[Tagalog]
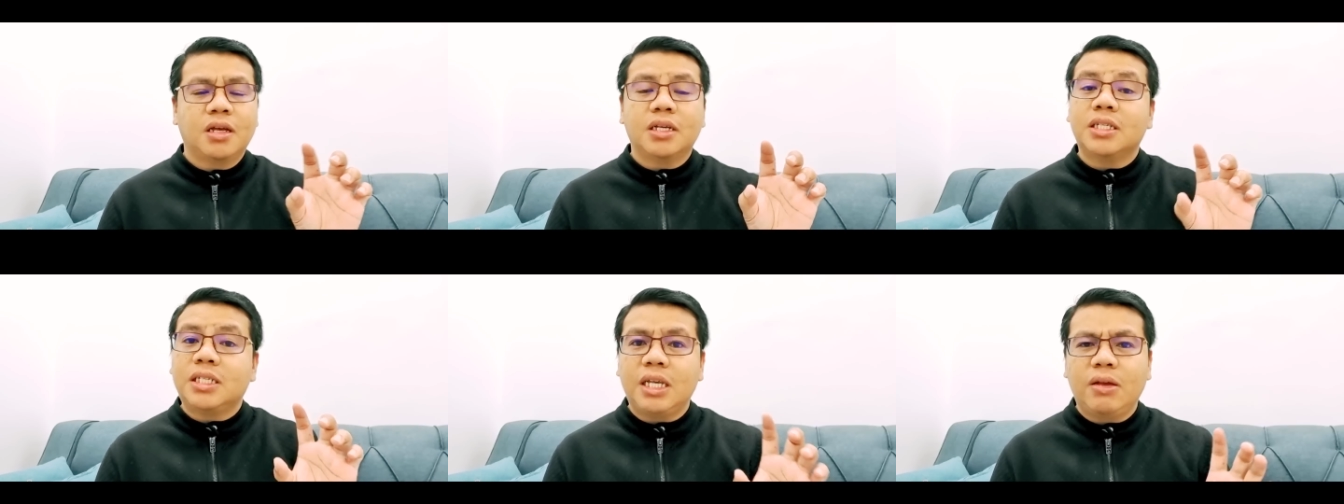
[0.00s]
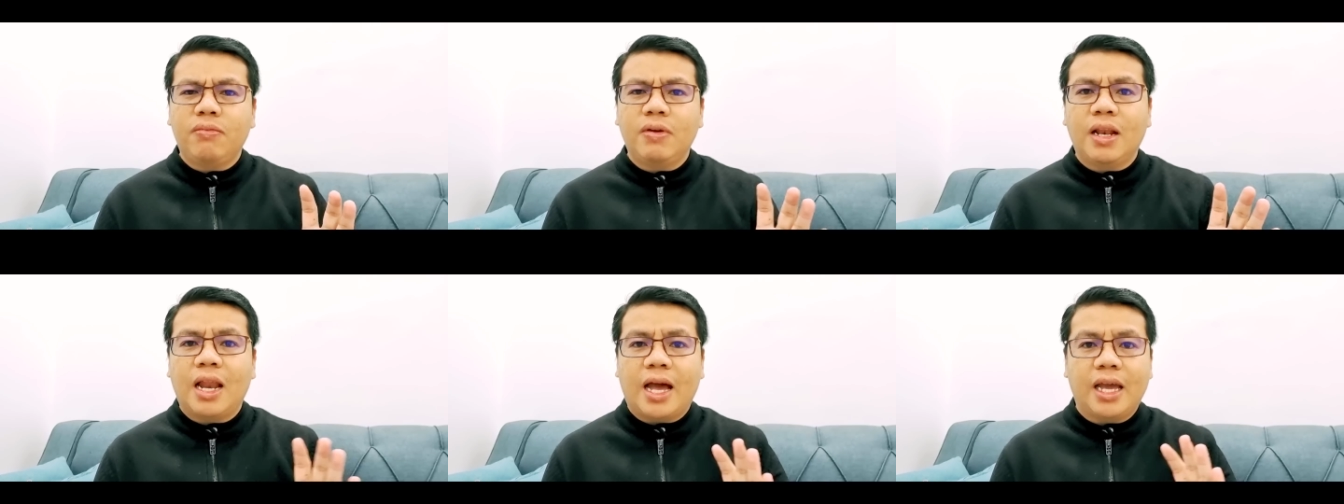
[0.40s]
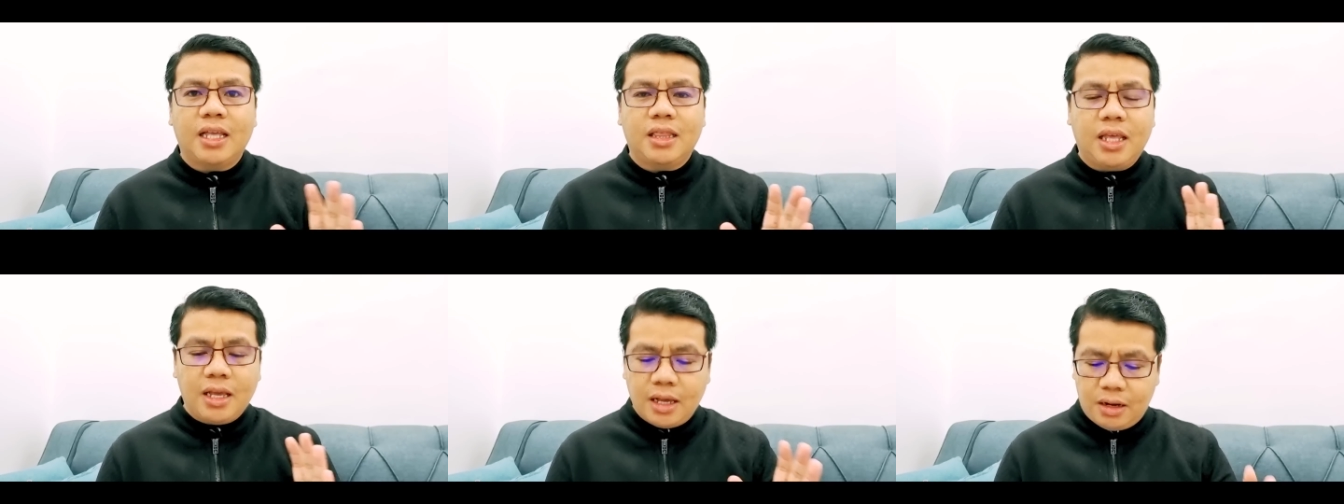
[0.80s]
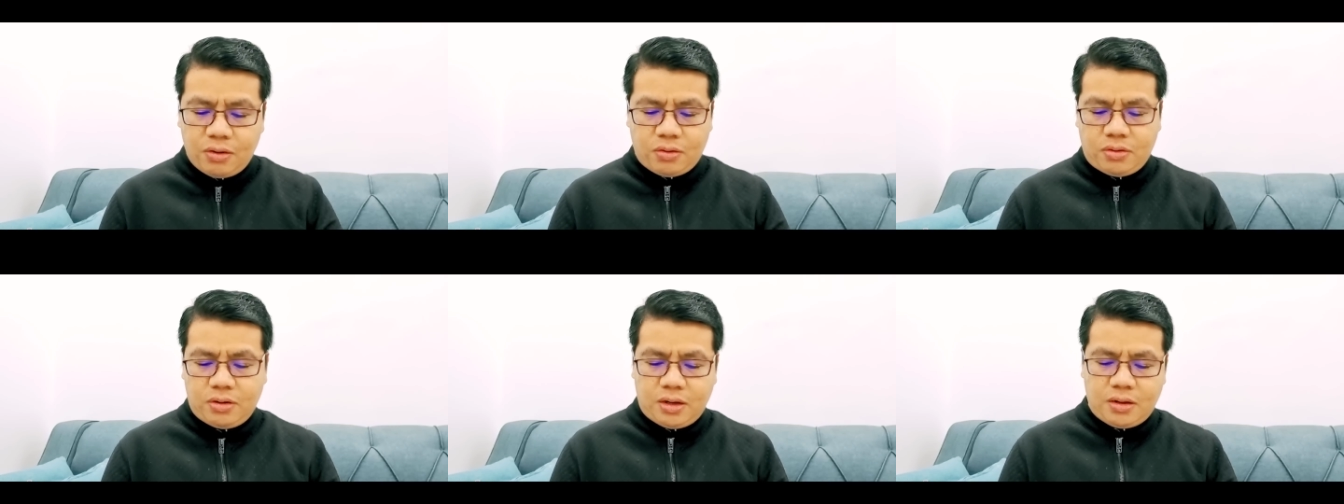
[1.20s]
civil ID,
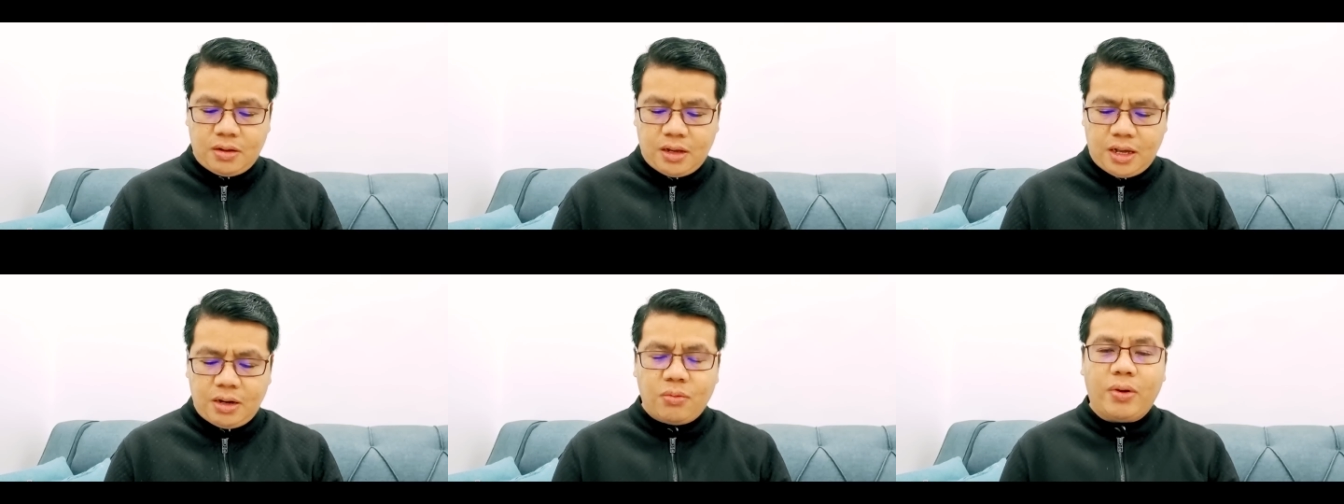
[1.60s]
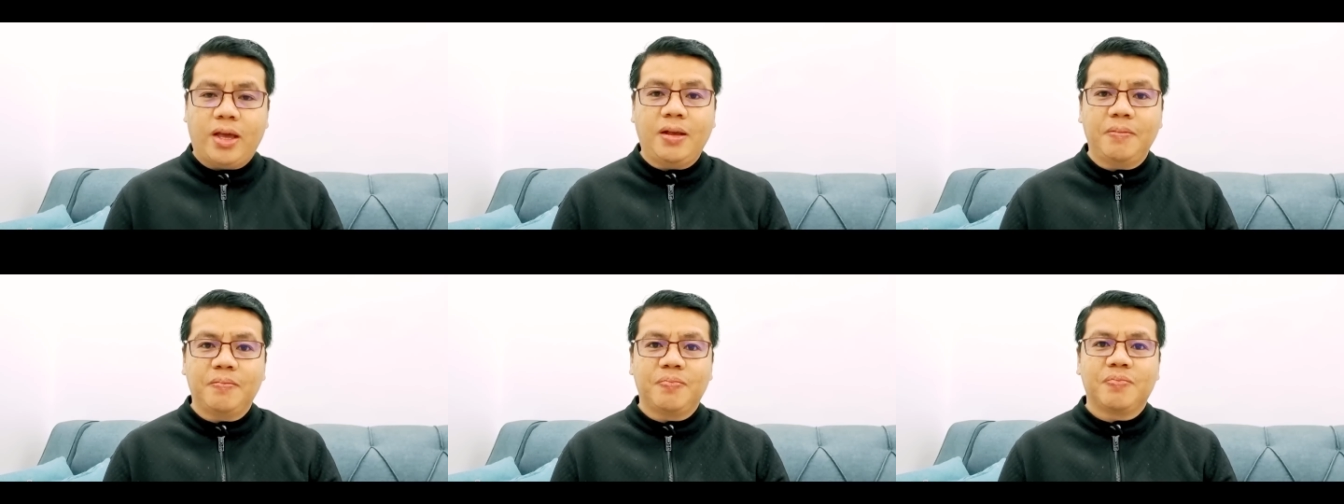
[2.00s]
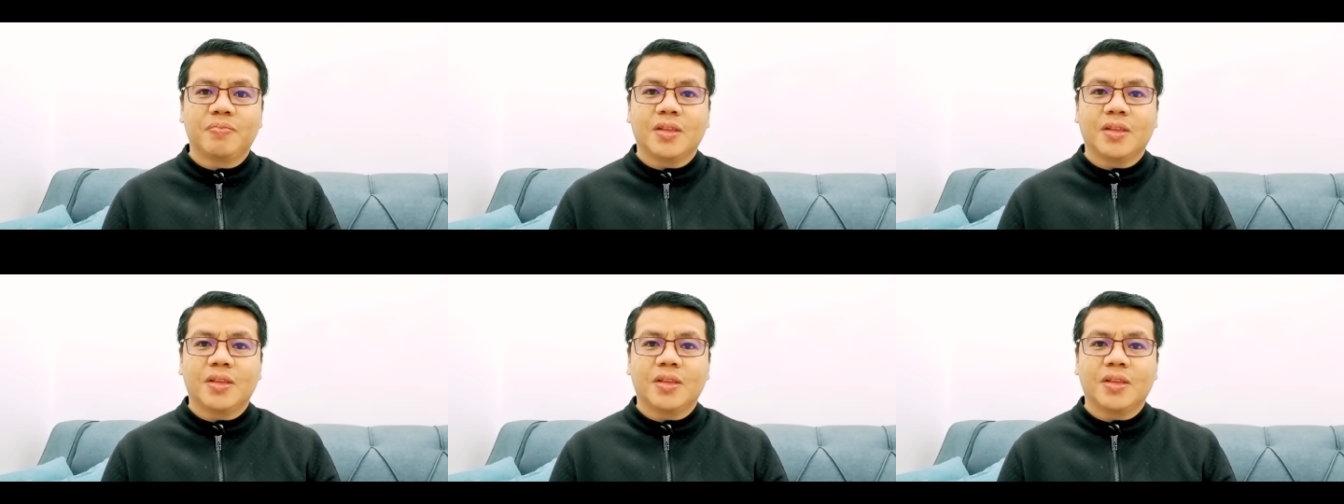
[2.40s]
ganon. Anyway,